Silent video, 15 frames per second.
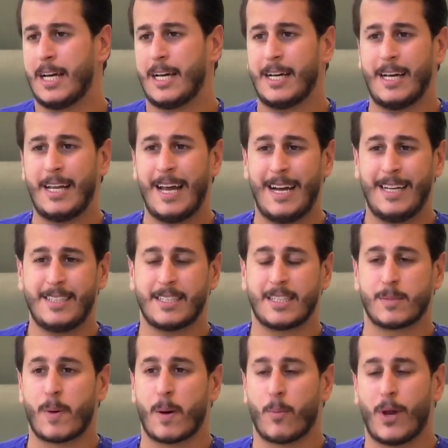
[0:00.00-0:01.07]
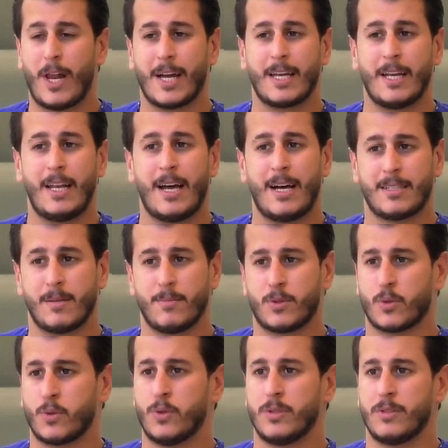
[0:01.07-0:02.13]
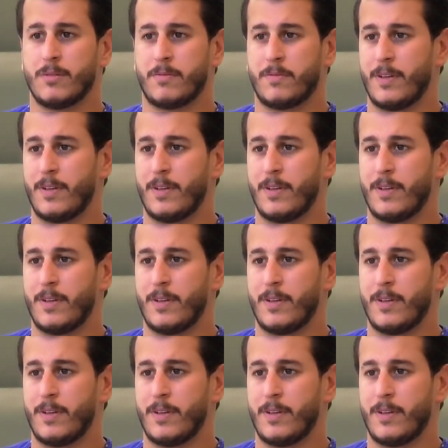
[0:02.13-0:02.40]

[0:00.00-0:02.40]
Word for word: آه، لها عده اسباب ولكن لازم تكون